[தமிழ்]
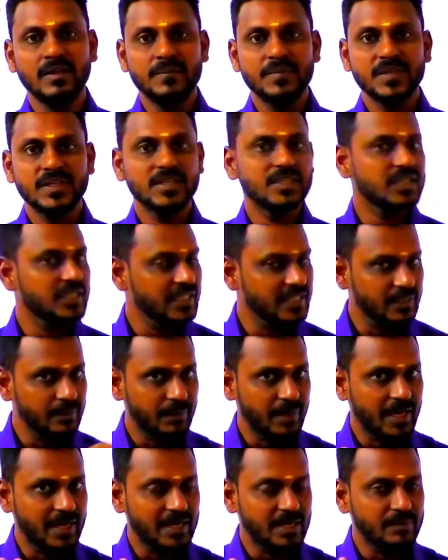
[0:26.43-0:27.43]
இதுக்கு நீங்கள்
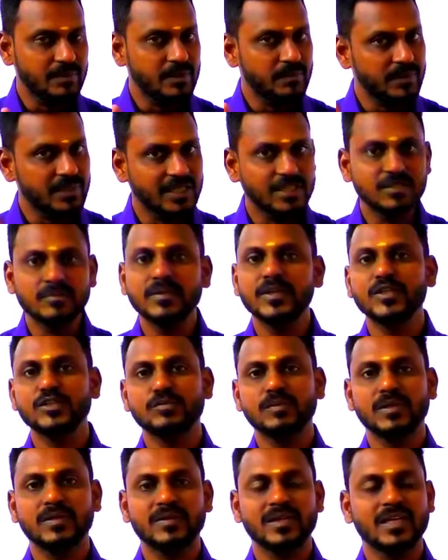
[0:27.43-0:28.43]
பேனா பேப்பர் எதுவுமே யூஸ்
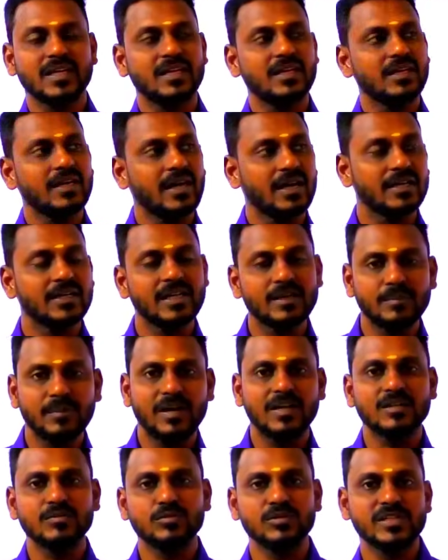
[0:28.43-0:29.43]
பண்ண வேணாங்க கண்ணில்
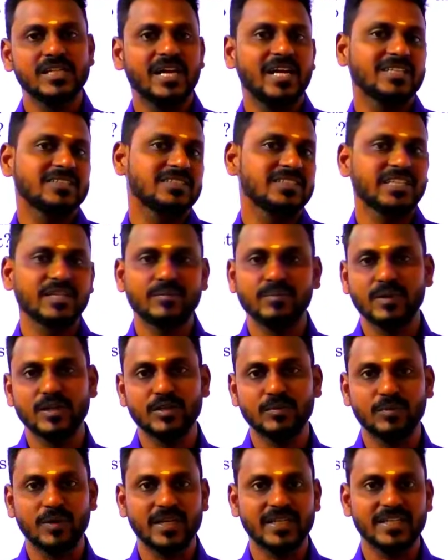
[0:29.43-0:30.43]
பார்க்கும்போது ஆன்சர் டிக் பண்ணிட்டு
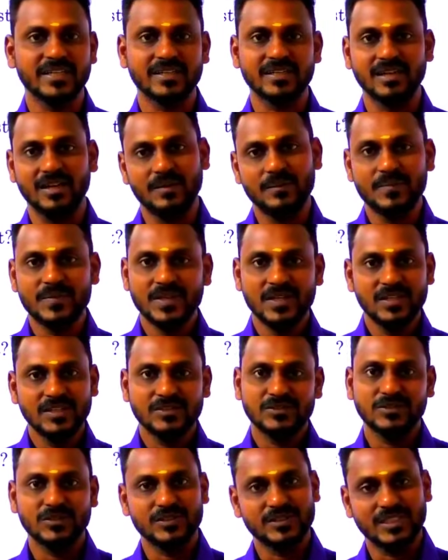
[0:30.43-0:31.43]
போயிட்டே இருக்கலாம்
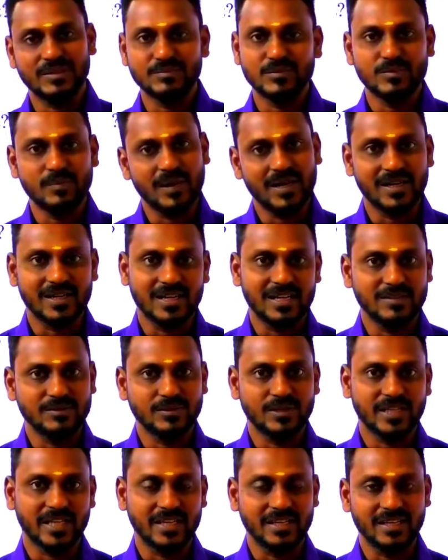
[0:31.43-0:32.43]
ஸோ சம்மு பார்க்கலாம்
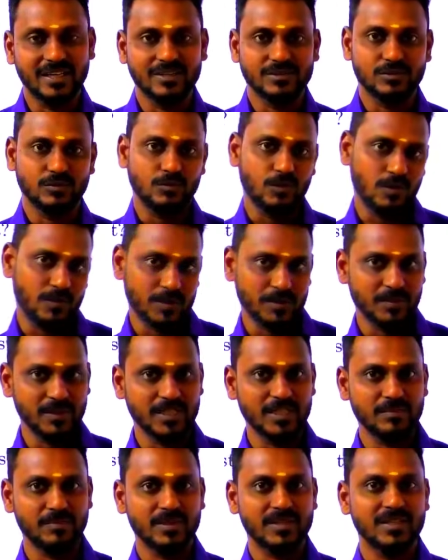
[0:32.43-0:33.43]
ஓகேங்களா ஸோ ஓவர்
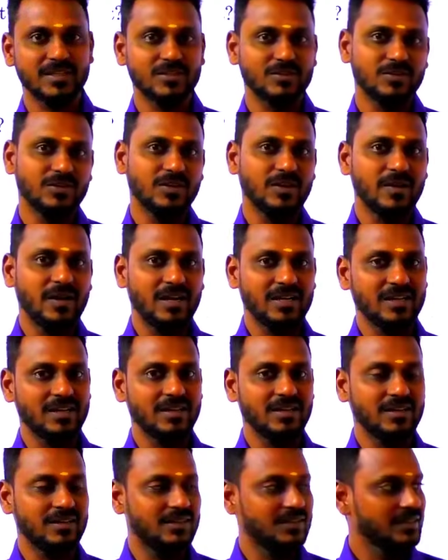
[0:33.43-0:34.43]
பில்டப்பாக தான் இருக்கும்
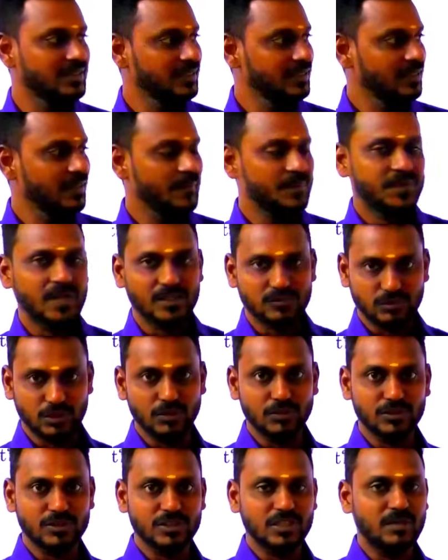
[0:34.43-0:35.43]
ஆனால் நான் சொல்லிக்
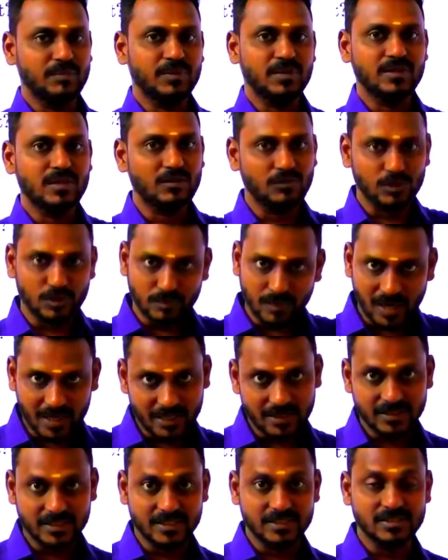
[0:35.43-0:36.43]
கொடுத்ததுக்கப்புறம் நான் உங்களுக்கு மாடல்
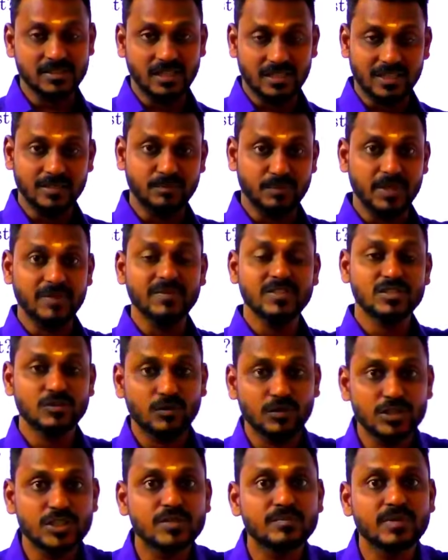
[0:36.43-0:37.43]
டெஸ்ட் அதாவது ப்ரீவியஸ்
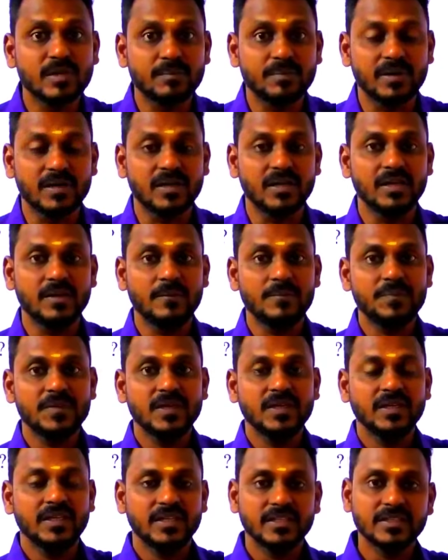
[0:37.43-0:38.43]
கொஸ்டின் பேப்பரில்
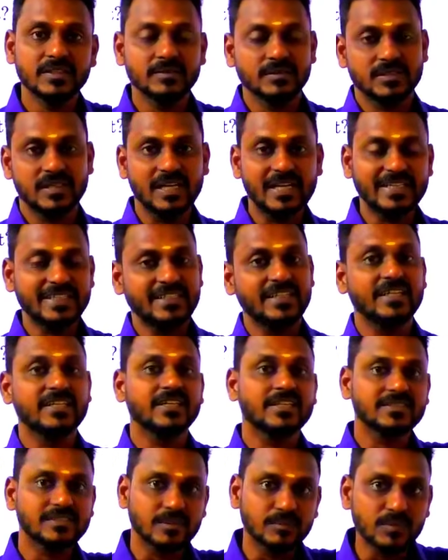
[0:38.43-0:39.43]
இது ரிலேட்டடாக
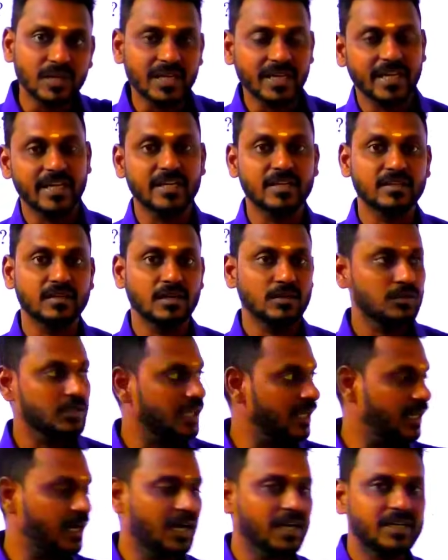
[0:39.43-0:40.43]
என்னென்ன சம்லாம் கேட்டிருக்காங்களோ
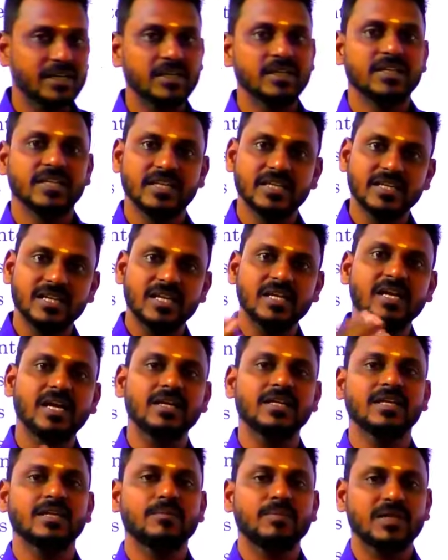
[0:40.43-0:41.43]
நான் காட்டுறேன் நீங்களே
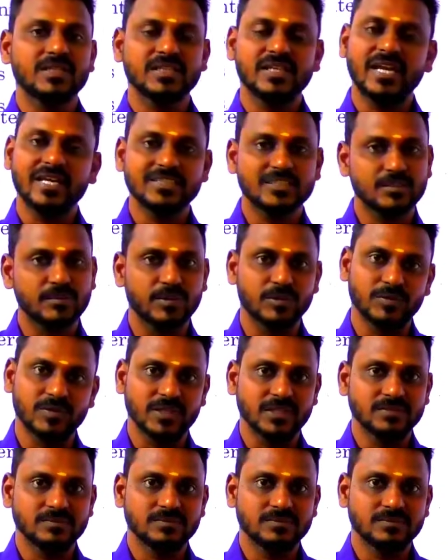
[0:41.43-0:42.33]
கண்ணில் பார்த்துட்டு ஆன்சர் பண்ணுவீங்க